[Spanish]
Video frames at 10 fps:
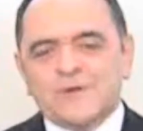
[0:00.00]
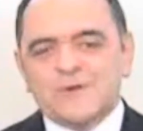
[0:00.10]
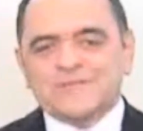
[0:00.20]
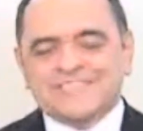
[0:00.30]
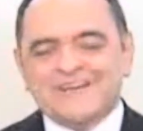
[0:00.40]

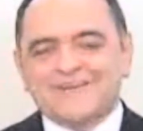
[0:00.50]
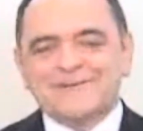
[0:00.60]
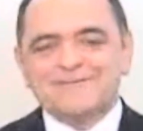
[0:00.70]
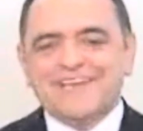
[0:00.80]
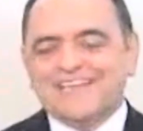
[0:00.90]
Gonzalo
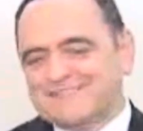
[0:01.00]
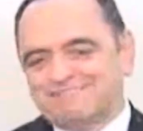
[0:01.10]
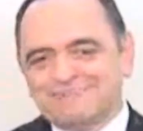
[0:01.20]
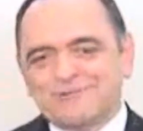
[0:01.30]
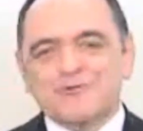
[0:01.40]
Ramírez,
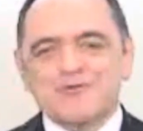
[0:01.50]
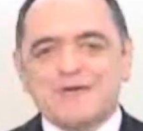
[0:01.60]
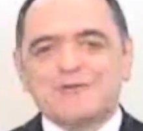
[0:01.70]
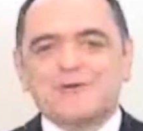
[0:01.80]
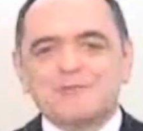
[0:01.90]

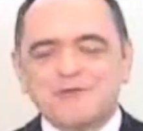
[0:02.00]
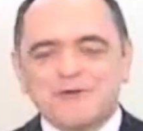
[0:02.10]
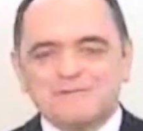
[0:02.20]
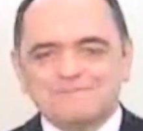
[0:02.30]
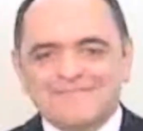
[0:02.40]
Cuyabro como
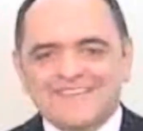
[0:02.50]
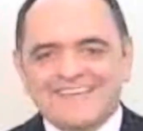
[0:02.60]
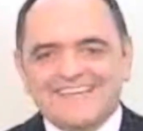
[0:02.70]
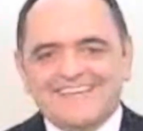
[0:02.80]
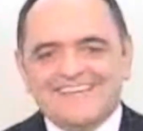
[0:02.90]
yo,
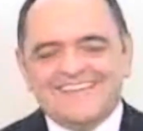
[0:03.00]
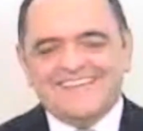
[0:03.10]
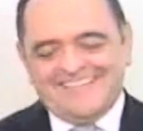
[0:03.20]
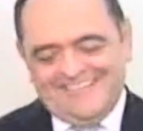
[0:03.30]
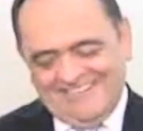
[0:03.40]

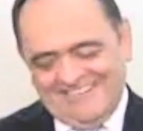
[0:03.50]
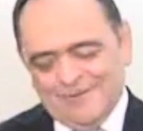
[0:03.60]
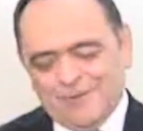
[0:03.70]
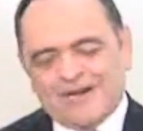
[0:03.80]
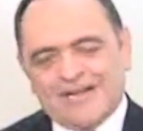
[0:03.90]
llevó a